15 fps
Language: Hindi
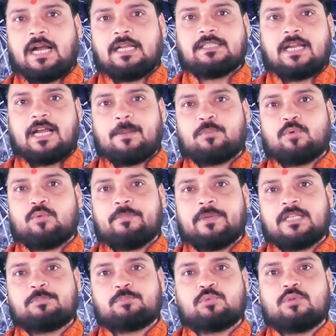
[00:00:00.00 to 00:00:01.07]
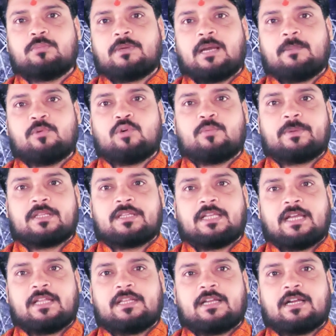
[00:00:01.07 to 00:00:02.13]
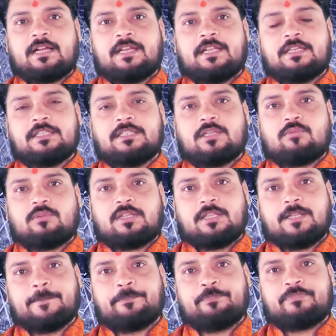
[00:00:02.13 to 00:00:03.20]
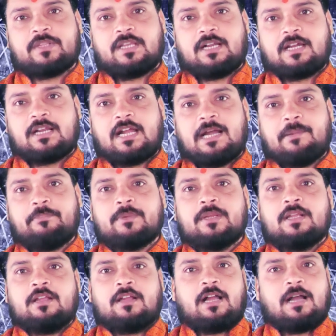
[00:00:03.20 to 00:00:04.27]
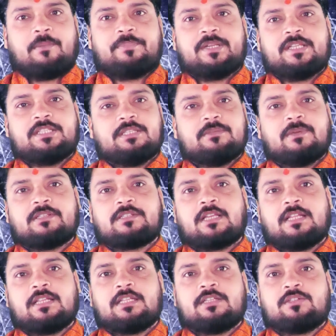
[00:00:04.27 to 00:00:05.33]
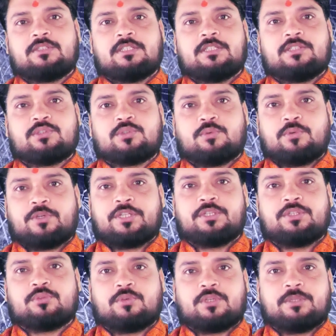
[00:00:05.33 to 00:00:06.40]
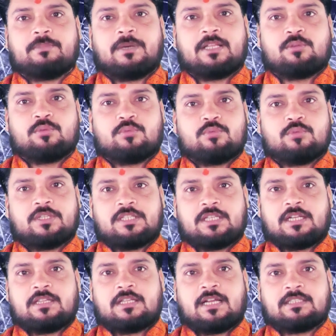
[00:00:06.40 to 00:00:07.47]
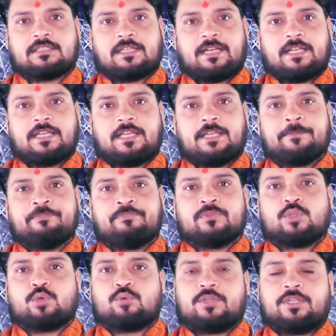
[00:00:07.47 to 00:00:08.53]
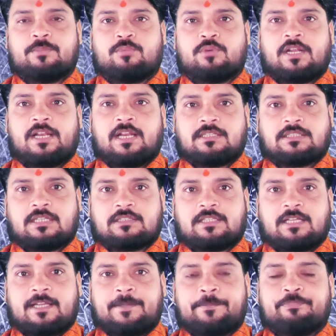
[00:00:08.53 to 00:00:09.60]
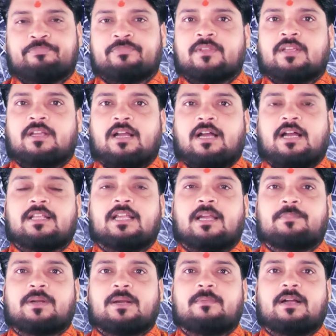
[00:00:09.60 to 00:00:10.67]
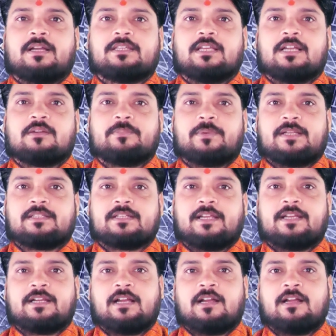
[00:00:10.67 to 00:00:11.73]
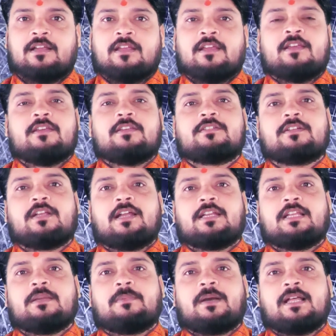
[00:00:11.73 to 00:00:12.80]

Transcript: आज आपको महत्वपूर्ण मामलों पर ध्यान लगाने की जरूरत है अगर आप अपने जीवन साथी की छोटी छोटी बातों को नजरअंदाज करेंगे तो उन्हें बुरा लग सकता है आज आपका भाग्य अंक पांच रहेगा स्नान के